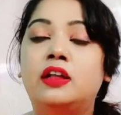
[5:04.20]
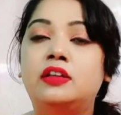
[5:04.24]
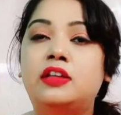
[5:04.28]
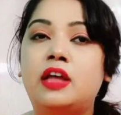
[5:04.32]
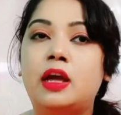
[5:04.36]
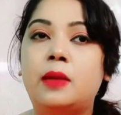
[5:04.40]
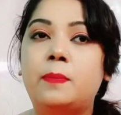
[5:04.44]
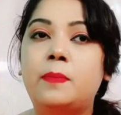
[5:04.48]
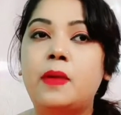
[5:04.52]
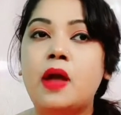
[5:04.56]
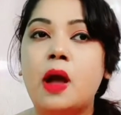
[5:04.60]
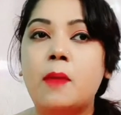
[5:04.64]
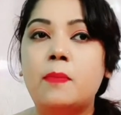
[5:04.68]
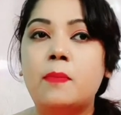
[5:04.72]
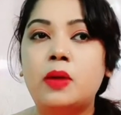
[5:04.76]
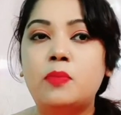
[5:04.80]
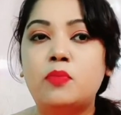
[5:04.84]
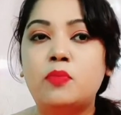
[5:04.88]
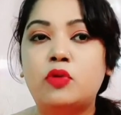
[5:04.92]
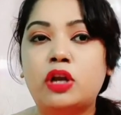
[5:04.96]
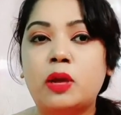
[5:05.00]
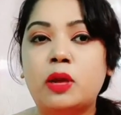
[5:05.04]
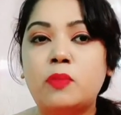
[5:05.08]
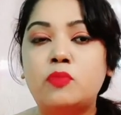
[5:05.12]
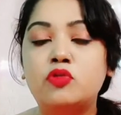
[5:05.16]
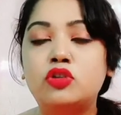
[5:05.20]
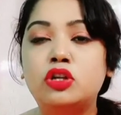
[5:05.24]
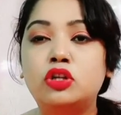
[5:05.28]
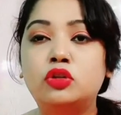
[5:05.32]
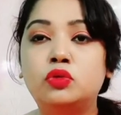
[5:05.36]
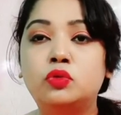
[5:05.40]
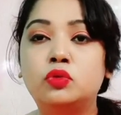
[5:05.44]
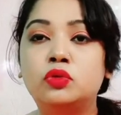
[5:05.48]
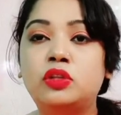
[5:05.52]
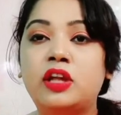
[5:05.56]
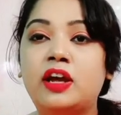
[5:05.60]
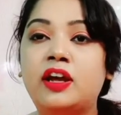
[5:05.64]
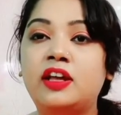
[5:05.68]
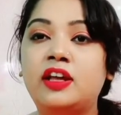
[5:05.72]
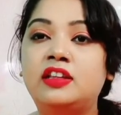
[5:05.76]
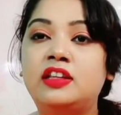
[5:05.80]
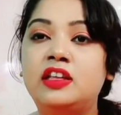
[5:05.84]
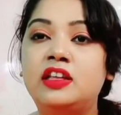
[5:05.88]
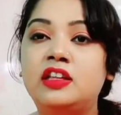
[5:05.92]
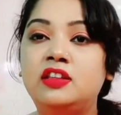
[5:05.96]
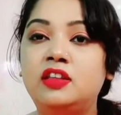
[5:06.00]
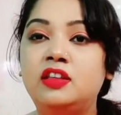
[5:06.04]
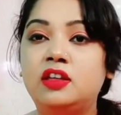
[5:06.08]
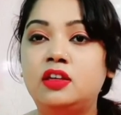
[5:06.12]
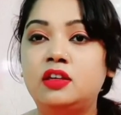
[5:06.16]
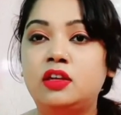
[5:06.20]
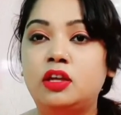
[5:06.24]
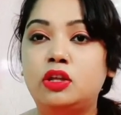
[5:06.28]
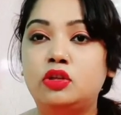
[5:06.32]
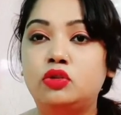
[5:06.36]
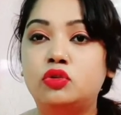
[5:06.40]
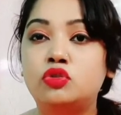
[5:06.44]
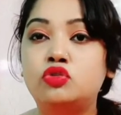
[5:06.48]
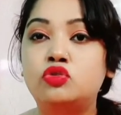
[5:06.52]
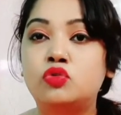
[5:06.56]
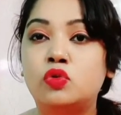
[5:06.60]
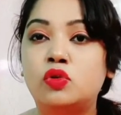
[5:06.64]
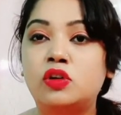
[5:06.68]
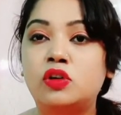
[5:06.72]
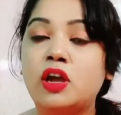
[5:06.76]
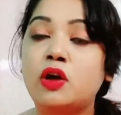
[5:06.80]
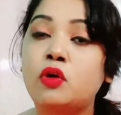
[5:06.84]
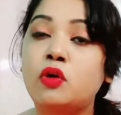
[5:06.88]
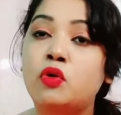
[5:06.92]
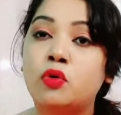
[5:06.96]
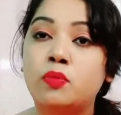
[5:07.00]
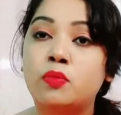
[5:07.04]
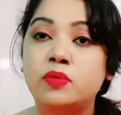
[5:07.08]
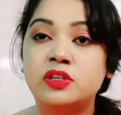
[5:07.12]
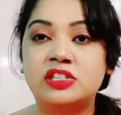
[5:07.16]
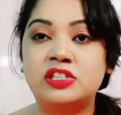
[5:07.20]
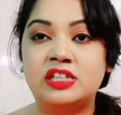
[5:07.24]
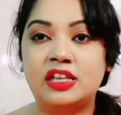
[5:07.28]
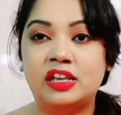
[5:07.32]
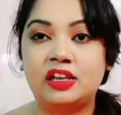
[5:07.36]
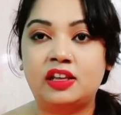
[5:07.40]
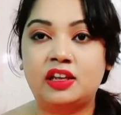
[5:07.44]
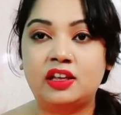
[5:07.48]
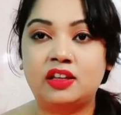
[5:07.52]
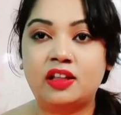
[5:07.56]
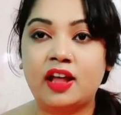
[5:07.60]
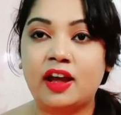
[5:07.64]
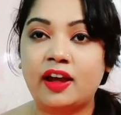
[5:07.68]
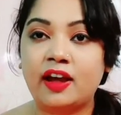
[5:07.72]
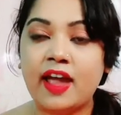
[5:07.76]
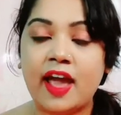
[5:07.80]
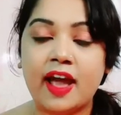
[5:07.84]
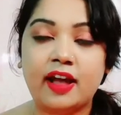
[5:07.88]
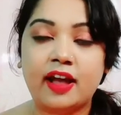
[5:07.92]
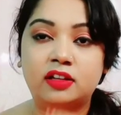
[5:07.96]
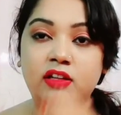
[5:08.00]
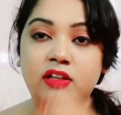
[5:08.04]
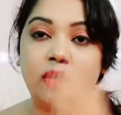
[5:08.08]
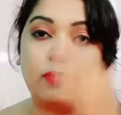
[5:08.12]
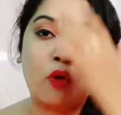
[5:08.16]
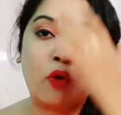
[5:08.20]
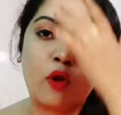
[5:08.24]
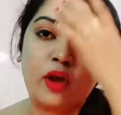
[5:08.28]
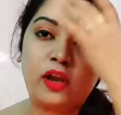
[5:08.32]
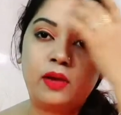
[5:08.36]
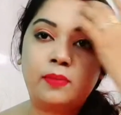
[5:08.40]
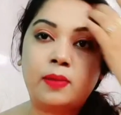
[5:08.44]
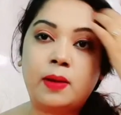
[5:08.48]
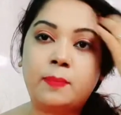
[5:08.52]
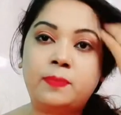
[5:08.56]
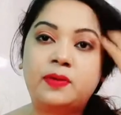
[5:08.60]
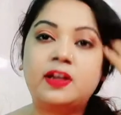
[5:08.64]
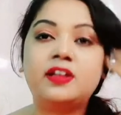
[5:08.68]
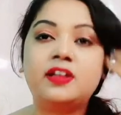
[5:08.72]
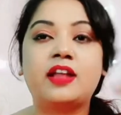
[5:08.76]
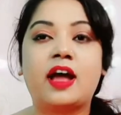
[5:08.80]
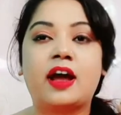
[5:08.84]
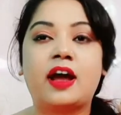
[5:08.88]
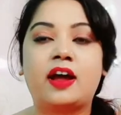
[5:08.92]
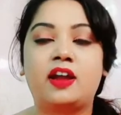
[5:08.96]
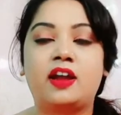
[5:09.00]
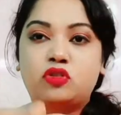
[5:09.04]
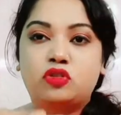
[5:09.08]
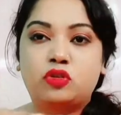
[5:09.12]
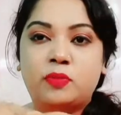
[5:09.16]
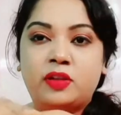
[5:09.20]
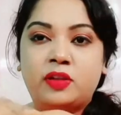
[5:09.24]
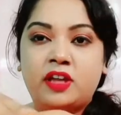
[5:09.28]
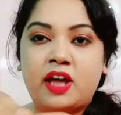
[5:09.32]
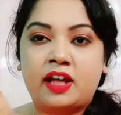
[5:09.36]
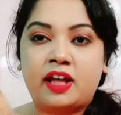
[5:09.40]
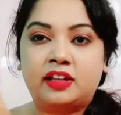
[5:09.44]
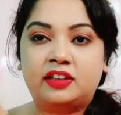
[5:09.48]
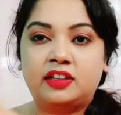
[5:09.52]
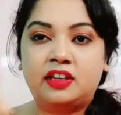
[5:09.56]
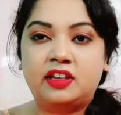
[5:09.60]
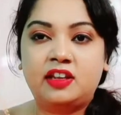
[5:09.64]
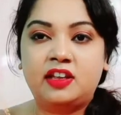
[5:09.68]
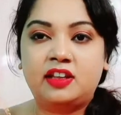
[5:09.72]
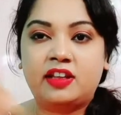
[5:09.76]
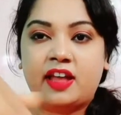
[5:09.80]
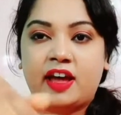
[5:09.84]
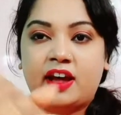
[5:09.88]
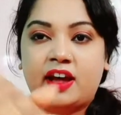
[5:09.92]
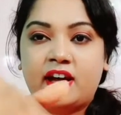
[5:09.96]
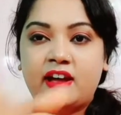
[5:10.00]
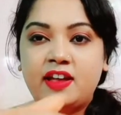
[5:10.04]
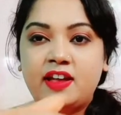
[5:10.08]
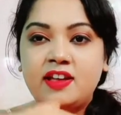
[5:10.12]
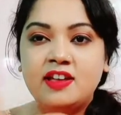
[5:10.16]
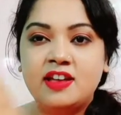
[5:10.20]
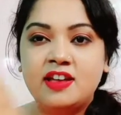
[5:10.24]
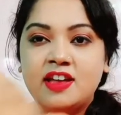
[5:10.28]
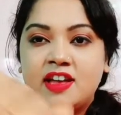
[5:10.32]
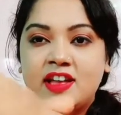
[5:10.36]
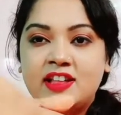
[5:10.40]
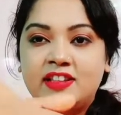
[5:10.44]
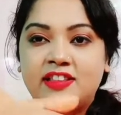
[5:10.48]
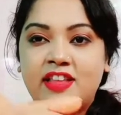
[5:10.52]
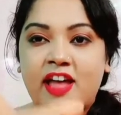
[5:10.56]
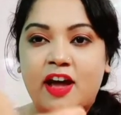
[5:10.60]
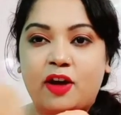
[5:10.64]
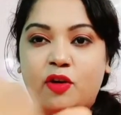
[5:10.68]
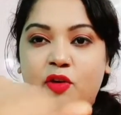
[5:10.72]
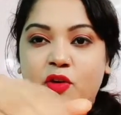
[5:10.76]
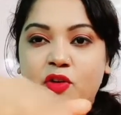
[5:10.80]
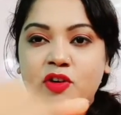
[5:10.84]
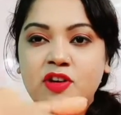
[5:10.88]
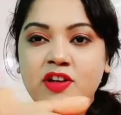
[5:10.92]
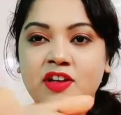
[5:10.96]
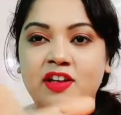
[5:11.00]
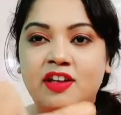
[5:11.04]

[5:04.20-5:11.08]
দেখবে আমার মোটামুটি দু থেকে তিন দিন কিন্তু চুলটা খুবই সিল্কি থাকে একদম অয়েল ভাবটা থাকে না আমাদের হাতে নিয়ে দেখাই দেখো